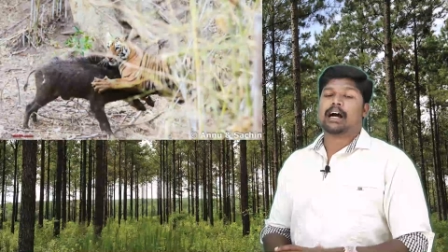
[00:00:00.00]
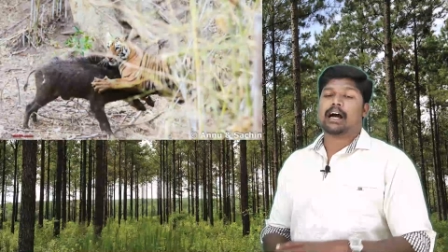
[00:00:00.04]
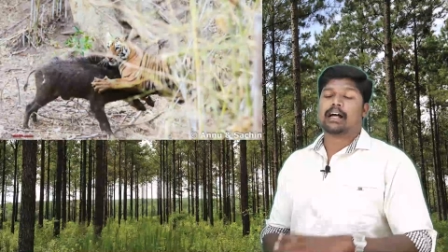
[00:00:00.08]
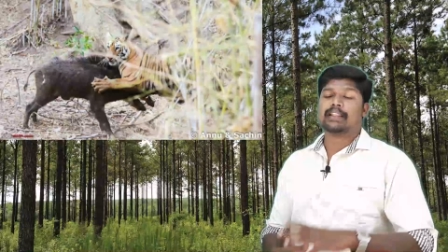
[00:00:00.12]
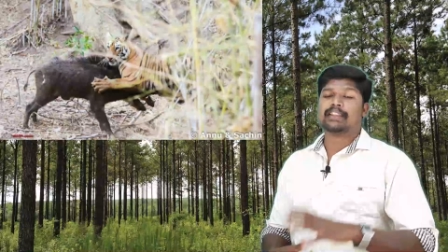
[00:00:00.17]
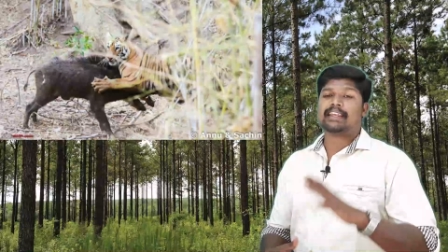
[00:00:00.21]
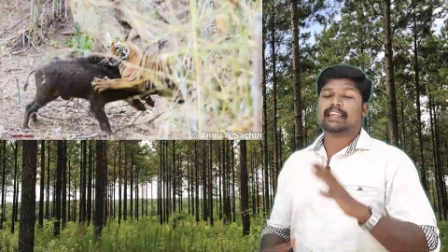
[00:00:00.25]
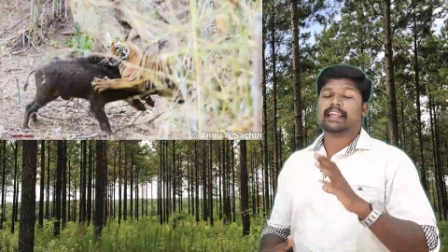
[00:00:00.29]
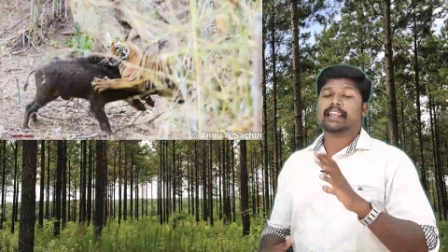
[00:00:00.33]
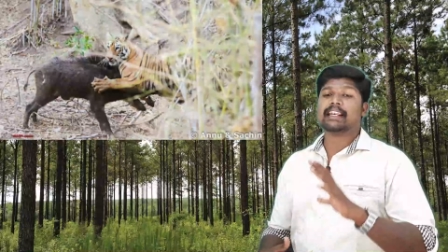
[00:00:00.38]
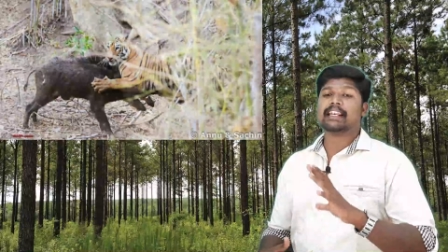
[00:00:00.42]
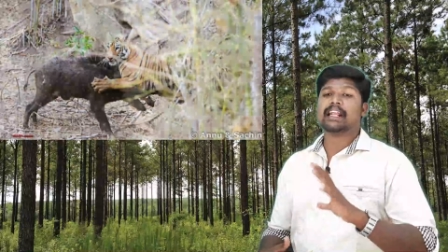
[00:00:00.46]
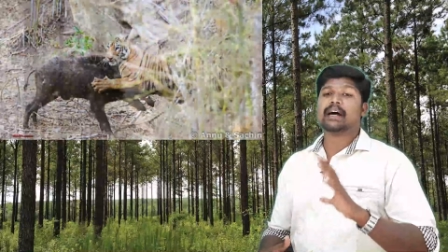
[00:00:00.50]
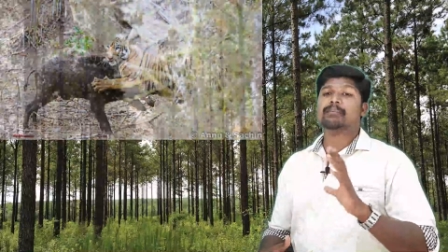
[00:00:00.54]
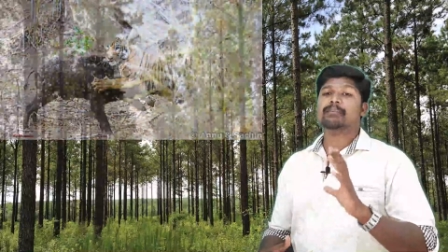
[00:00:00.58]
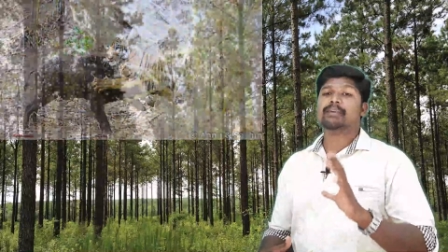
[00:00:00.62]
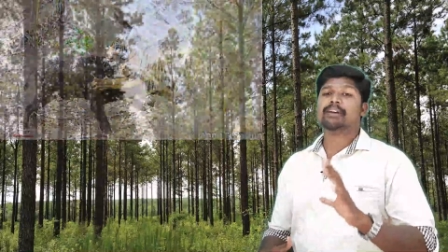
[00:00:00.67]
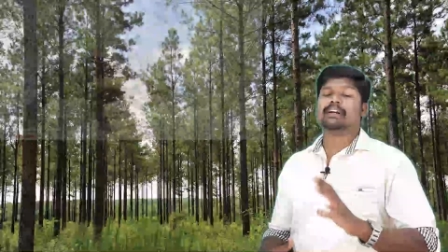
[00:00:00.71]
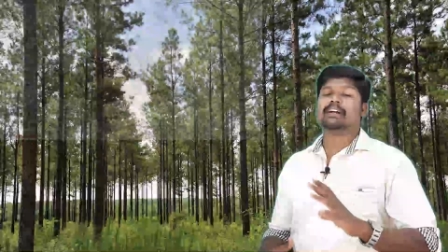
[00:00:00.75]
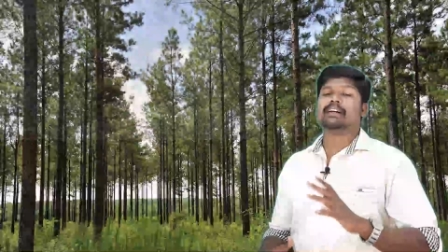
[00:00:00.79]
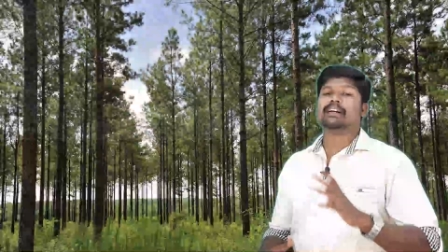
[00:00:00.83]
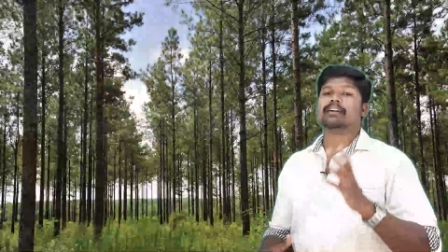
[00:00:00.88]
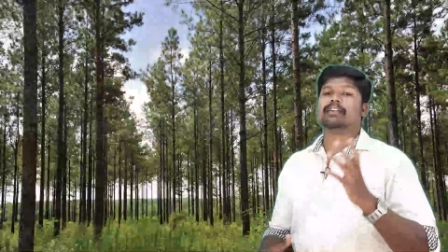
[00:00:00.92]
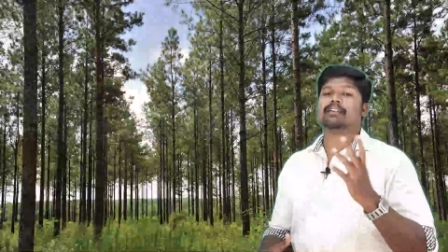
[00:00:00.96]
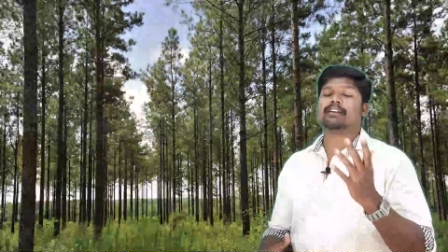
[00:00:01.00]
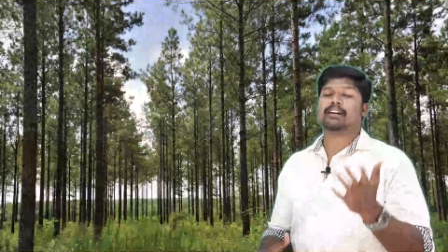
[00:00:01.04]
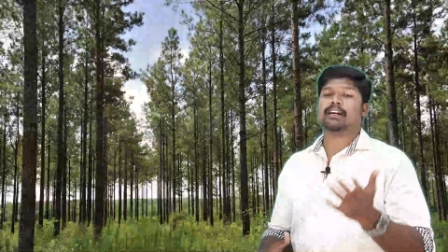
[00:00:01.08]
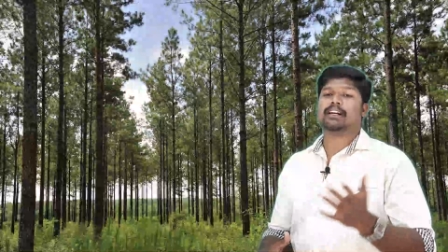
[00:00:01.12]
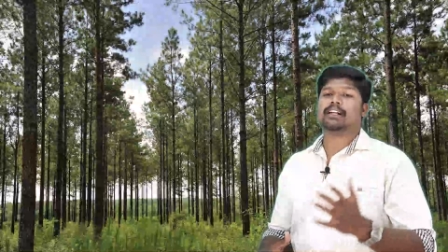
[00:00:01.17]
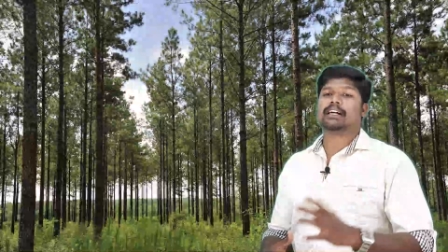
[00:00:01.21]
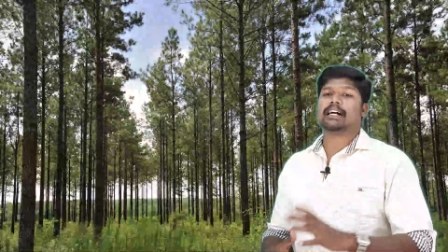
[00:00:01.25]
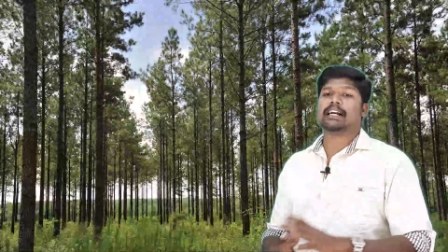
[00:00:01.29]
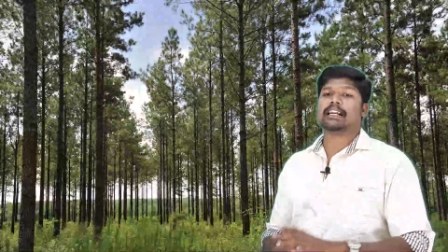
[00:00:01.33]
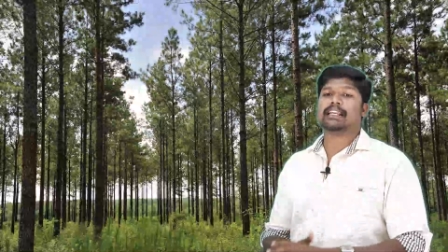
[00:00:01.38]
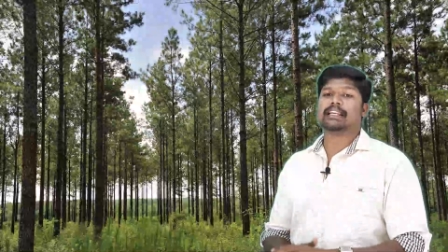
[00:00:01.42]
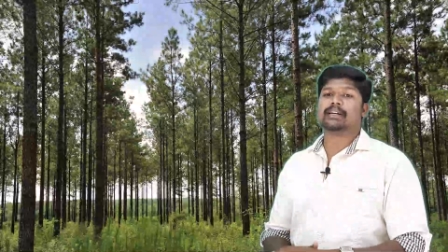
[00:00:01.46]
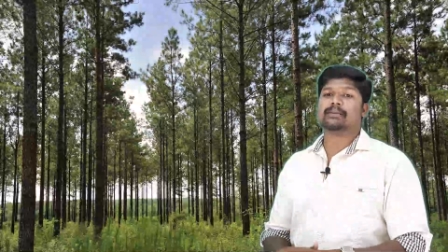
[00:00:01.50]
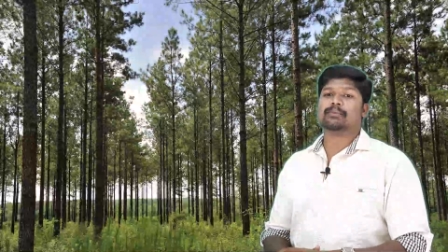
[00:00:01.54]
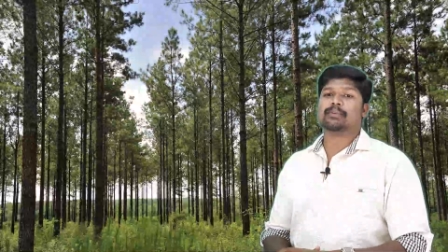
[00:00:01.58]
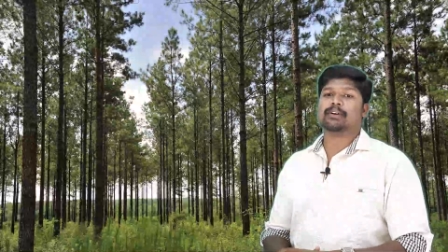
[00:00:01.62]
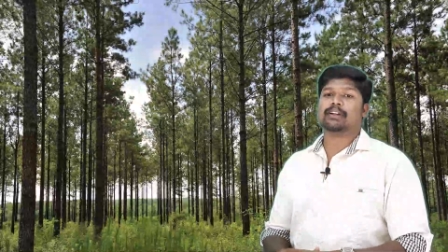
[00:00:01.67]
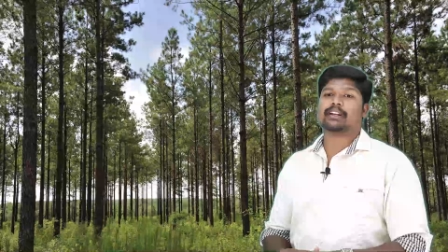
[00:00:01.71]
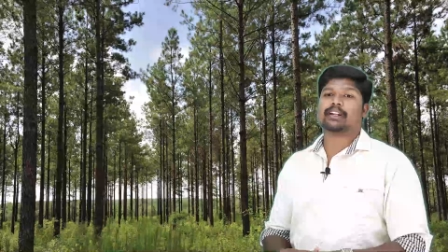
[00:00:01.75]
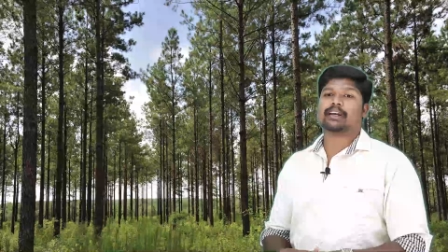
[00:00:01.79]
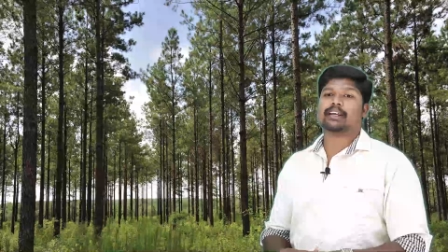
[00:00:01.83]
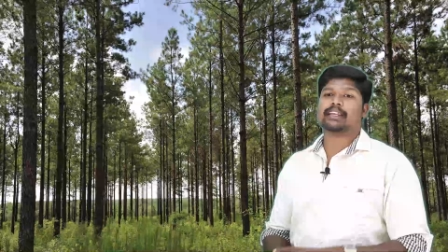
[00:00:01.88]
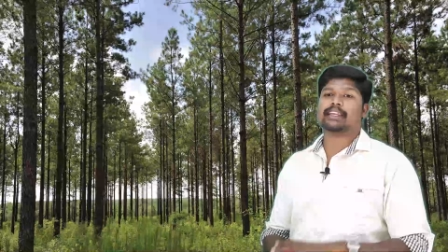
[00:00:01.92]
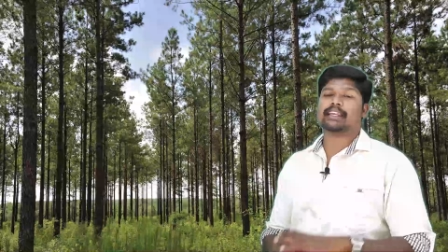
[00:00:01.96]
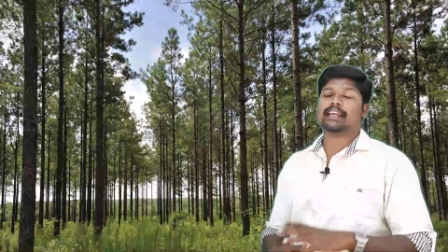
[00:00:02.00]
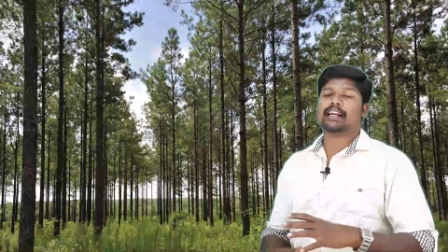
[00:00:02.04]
அது என்ன மிருகன்னு அவரால் கணிக்க முடியல